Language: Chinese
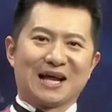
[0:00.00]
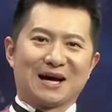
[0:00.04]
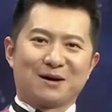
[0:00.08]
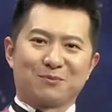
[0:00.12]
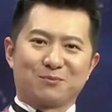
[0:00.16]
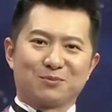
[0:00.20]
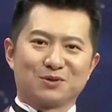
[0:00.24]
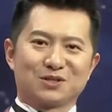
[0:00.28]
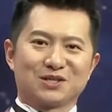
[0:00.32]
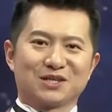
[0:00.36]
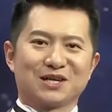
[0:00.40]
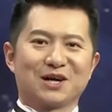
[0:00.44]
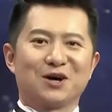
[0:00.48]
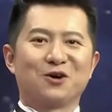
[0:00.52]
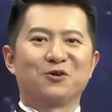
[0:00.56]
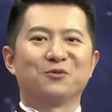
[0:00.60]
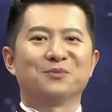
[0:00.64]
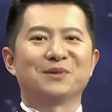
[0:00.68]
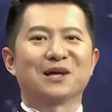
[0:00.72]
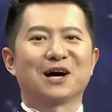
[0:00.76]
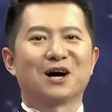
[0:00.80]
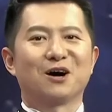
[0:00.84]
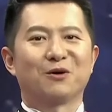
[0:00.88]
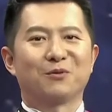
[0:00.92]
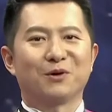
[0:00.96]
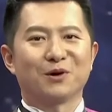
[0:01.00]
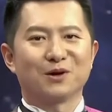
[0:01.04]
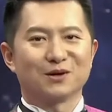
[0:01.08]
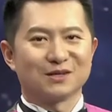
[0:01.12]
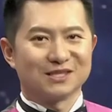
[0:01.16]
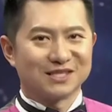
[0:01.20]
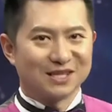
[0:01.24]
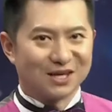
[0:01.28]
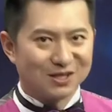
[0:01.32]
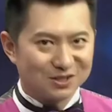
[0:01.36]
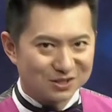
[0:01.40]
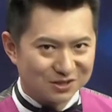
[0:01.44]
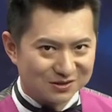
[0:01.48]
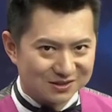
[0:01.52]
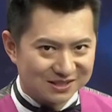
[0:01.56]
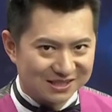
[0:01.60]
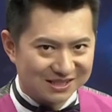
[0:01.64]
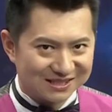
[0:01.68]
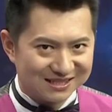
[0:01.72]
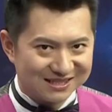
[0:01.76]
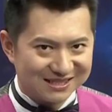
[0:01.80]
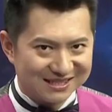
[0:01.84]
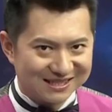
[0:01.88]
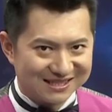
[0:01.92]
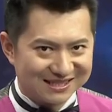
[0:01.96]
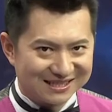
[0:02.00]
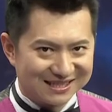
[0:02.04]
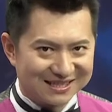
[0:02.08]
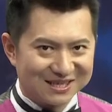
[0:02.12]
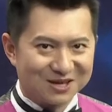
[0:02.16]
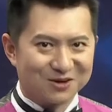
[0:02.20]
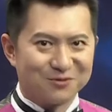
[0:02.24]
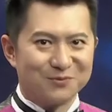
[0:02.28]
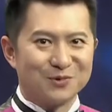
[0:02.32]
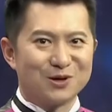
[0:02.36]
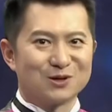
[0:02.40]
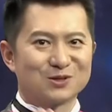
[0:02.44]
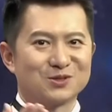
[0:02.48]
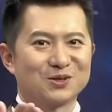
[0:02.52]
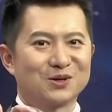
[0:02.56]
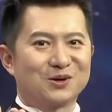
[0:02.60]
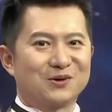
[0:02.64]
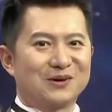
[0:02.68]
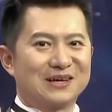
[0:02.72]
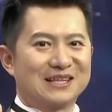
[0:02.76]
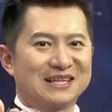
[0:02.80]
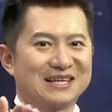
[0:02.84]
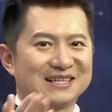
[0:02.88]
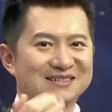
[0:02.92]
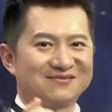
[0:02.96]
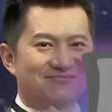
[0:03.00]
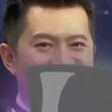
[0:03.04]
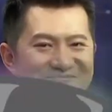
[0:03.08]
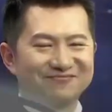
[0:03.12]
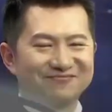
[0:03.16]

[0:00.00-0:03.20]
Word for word: 了，不知道我们的好朋友小丑琪琪有没有学会呢？